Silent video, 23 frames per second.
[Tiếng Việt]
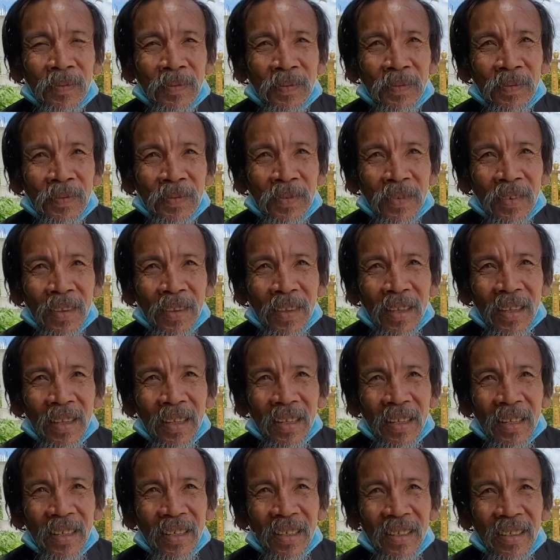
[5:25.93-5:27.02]
rồi giờ giờ
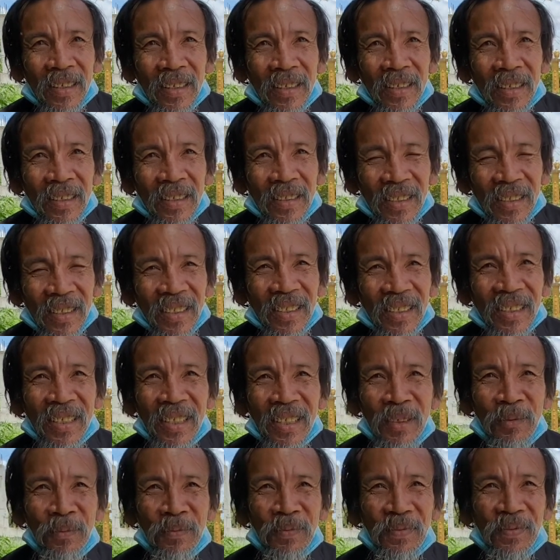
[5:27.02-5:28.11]
đi kiếm giờ đi
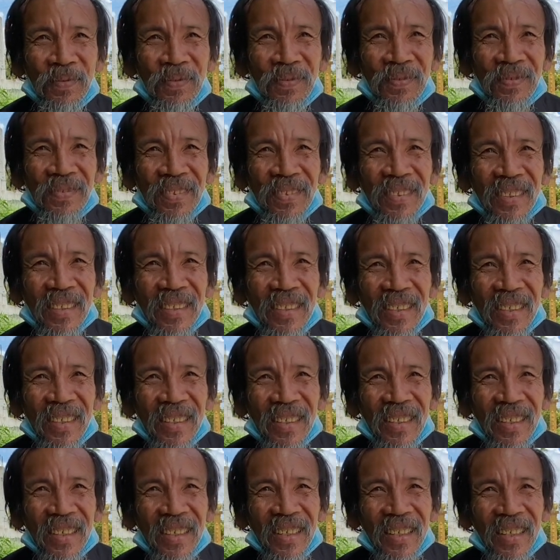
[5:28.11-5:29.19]
kiếm
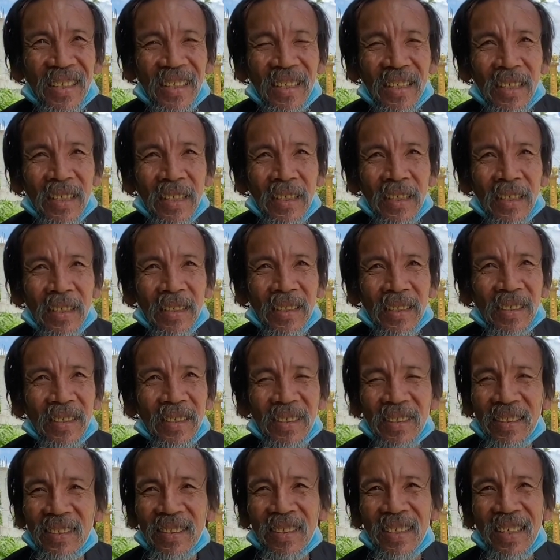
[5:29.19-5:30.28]
kiếm giờ chưa gặp luôn
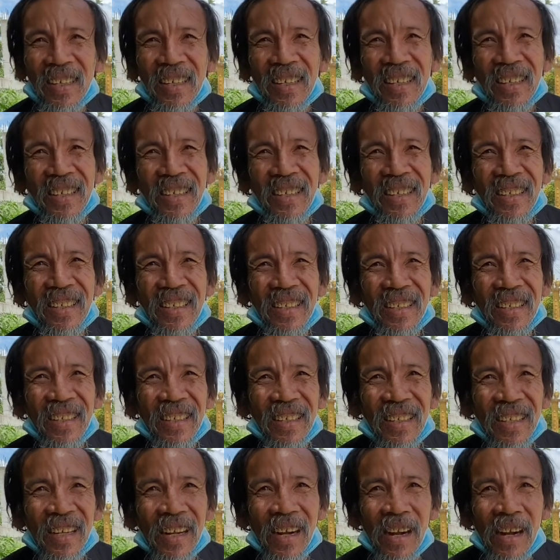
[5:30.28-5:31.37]
chưa hả
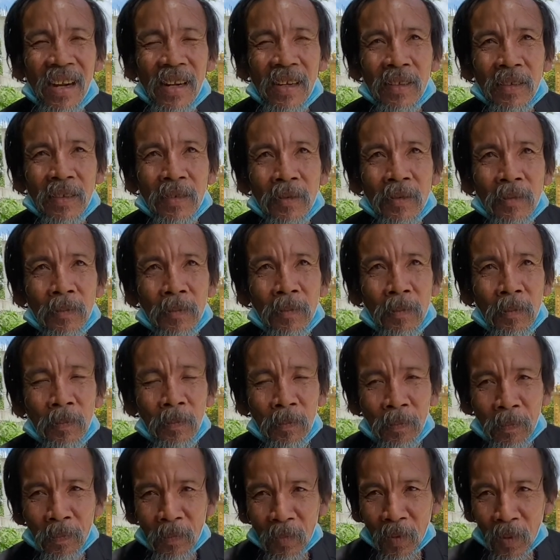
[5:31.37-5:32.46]
chú có con cái gì ừ,
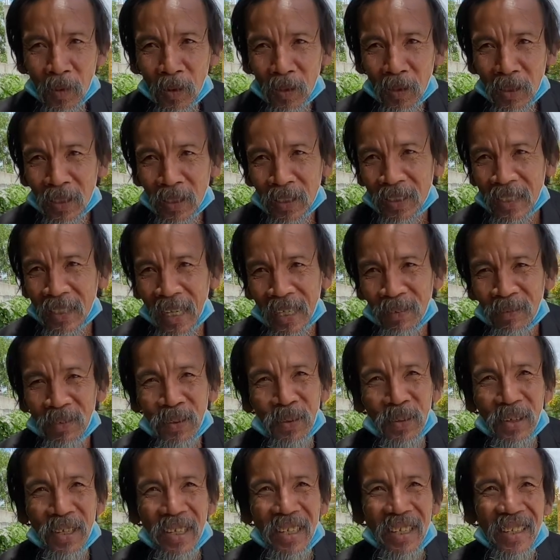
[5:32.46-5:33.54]
không ừ, có đường thằng
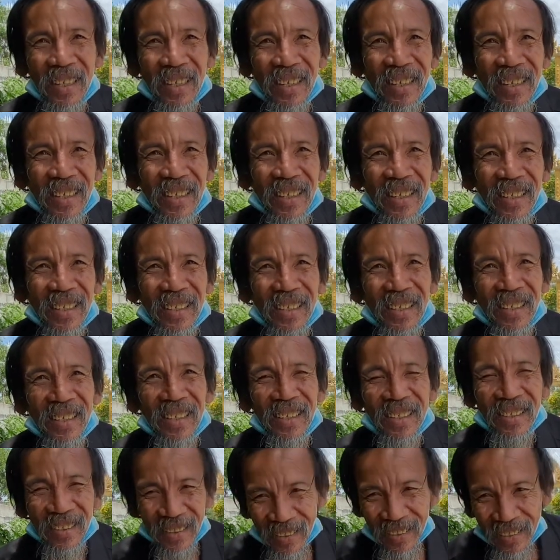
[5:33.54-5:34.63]
mò Thằng trai hả?
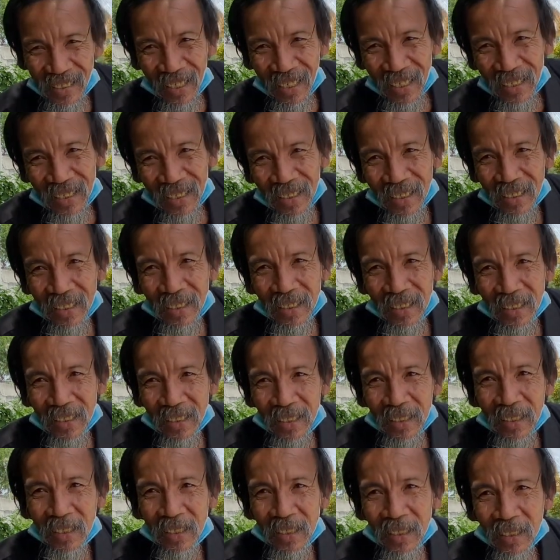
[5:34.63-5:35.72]
Còn dạ. ở chung với chú
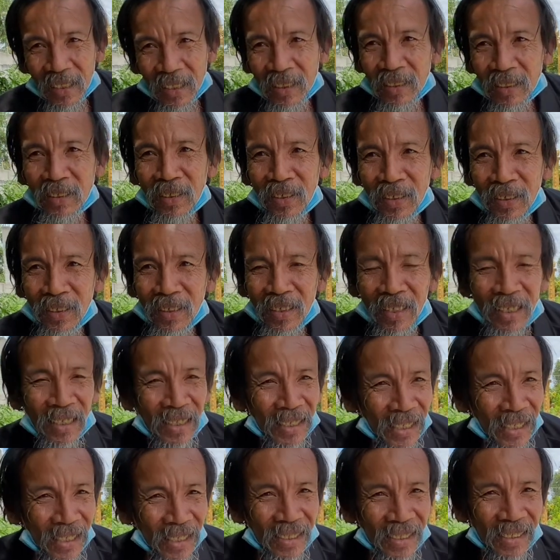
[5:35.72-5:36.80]
không? Nó ở
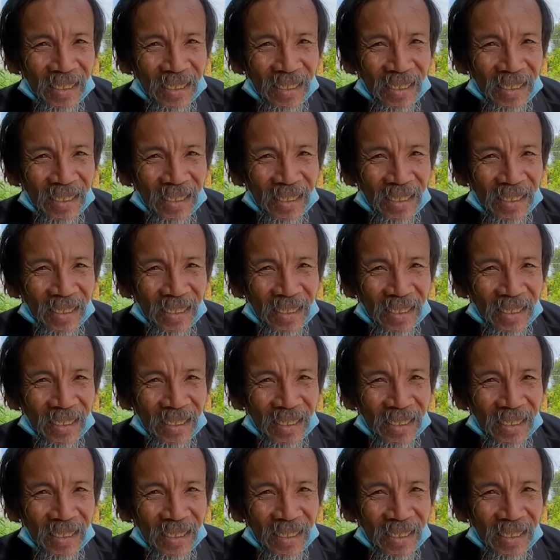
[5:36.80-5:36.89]
thiên,